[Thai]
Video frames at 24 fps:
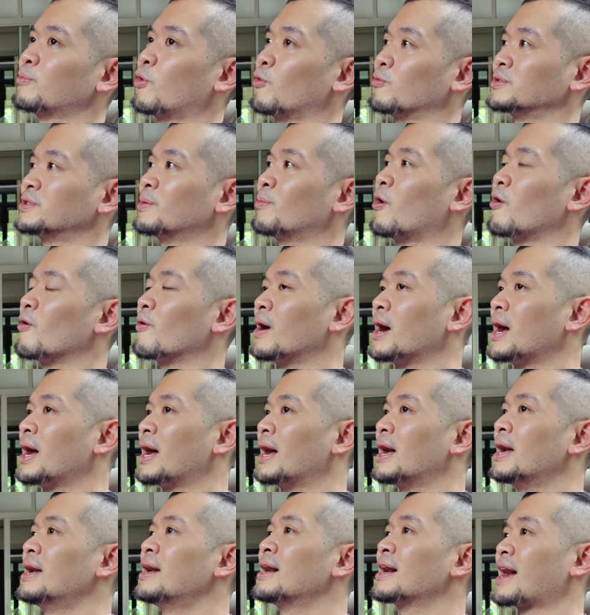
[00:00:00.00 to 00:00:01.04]
ผมจะบอกว่า
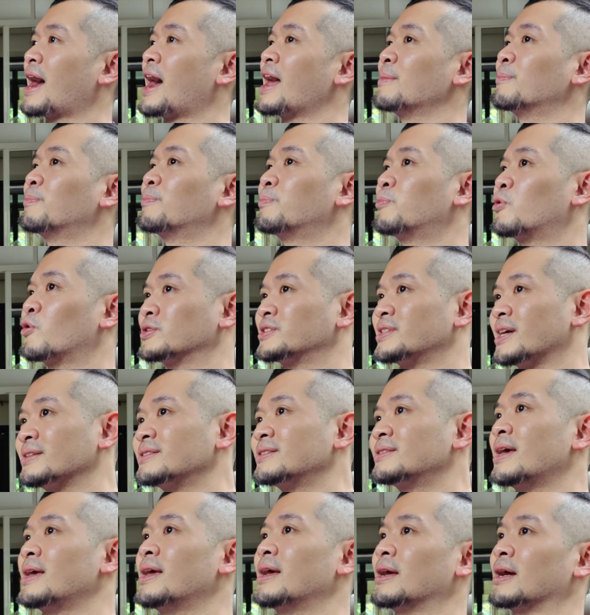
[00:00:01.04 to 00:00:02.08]
การ
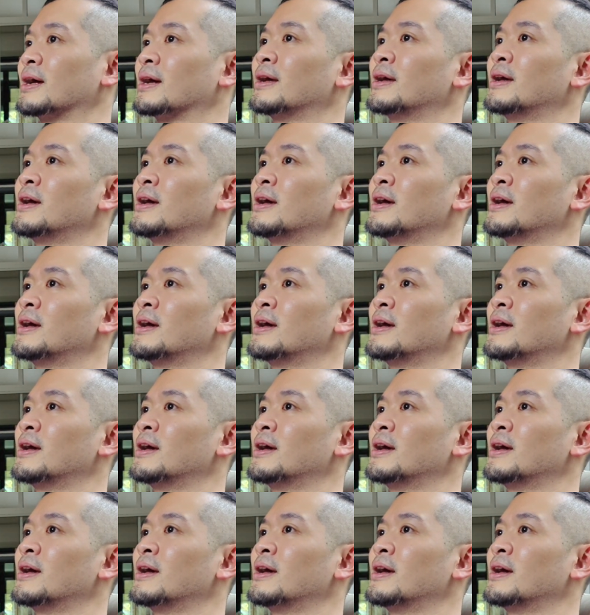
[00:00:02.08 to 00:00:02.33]
processing